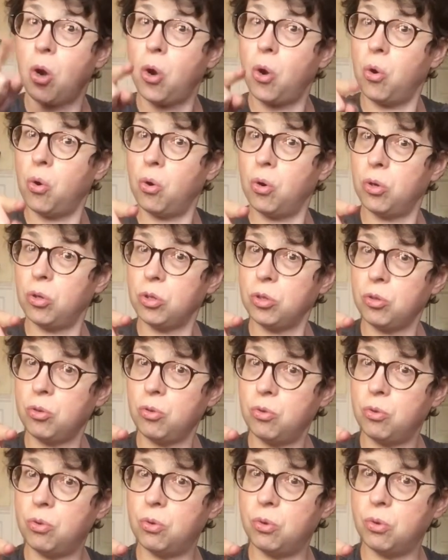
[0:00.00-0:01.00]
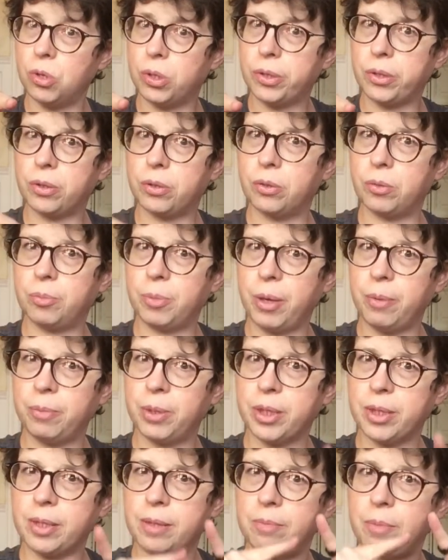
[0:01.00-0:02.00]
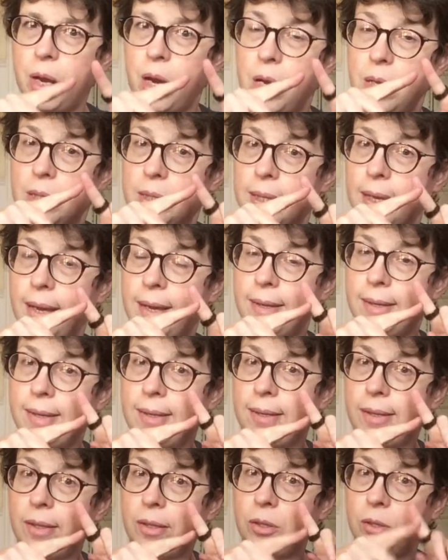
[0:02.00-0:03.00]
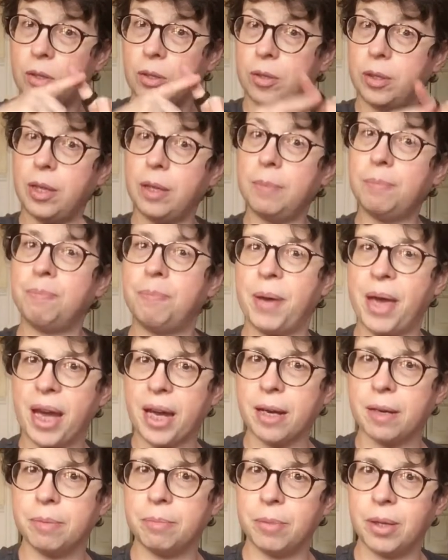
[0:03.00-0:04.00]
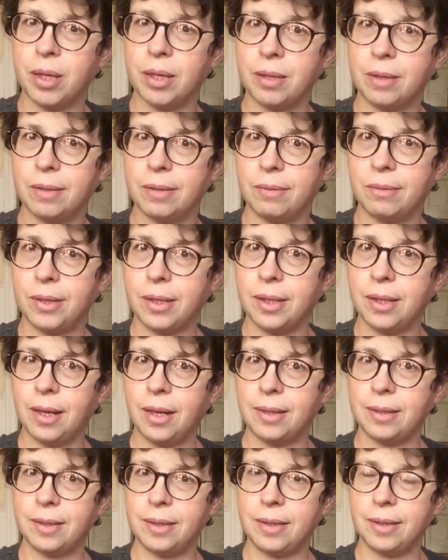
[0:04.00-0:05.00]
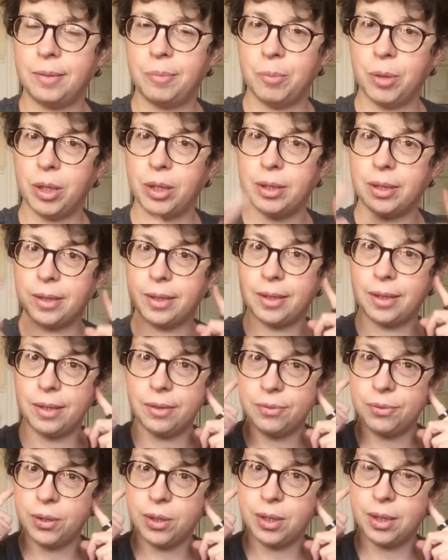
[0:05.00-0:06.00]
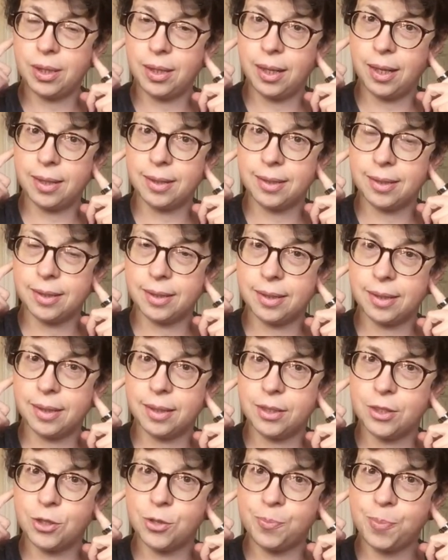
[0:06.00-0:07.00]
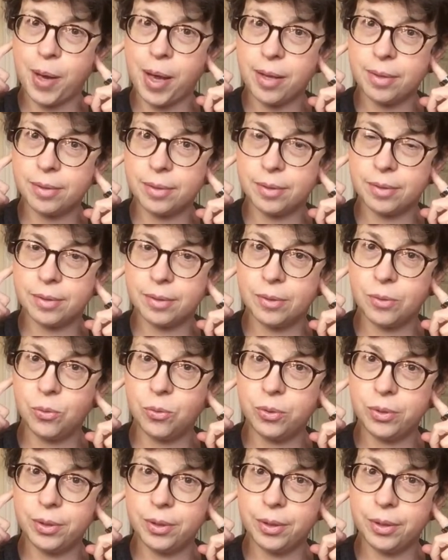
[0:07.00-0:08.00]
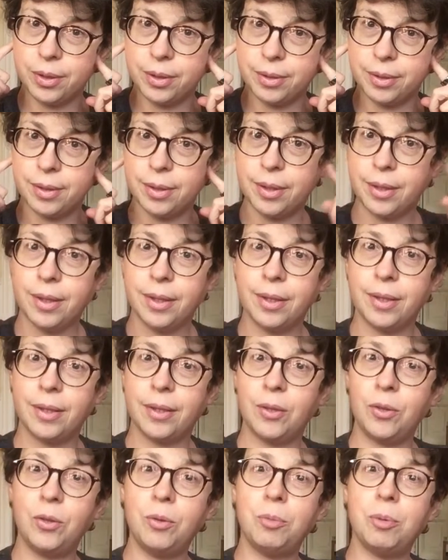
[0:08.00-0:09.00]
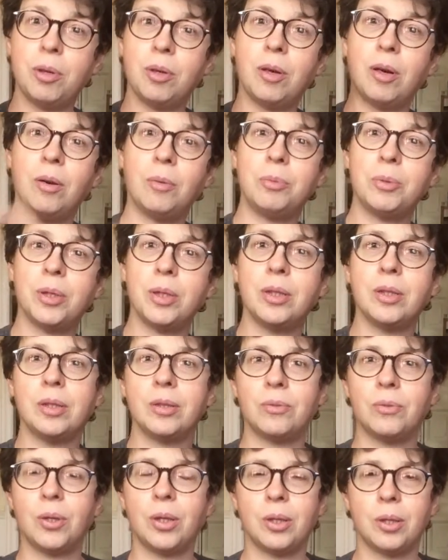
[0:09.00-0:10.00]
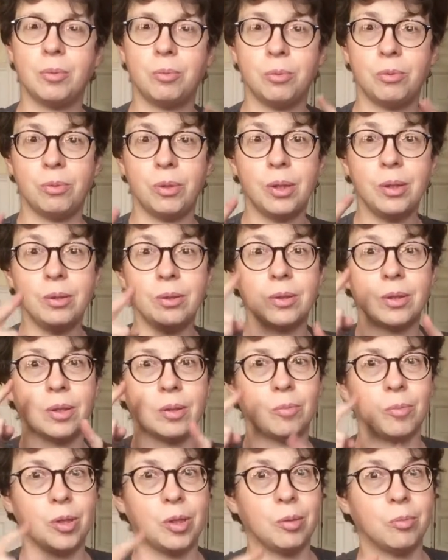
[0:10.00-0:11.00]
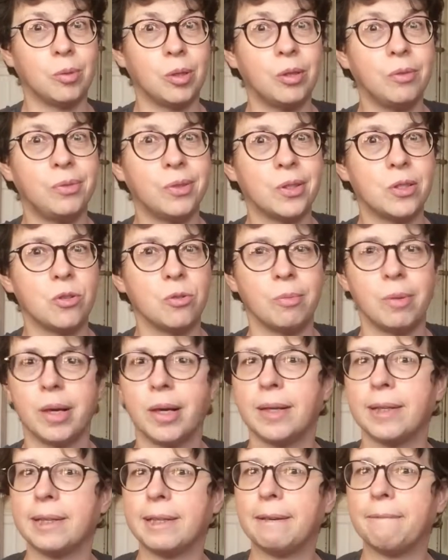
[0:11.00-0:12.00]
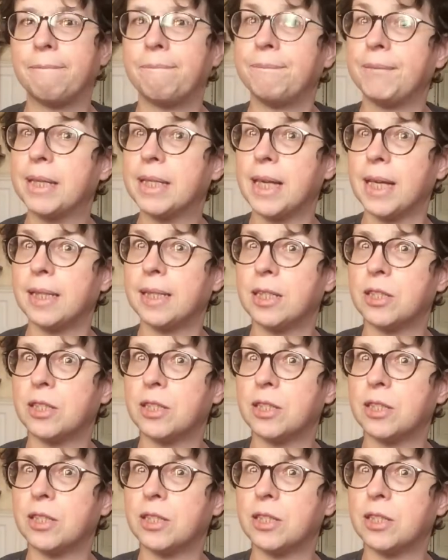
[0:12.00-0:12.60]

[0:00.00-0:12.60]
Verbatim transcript: Und gut, und beim nächsten Mal zeige ich euch den Pac-Man. Wie kann ich meine Kiefergelenke entspannen, ohne überhaupt irgendwelche Bewegungen mit dem Kiefer zu machen. Seid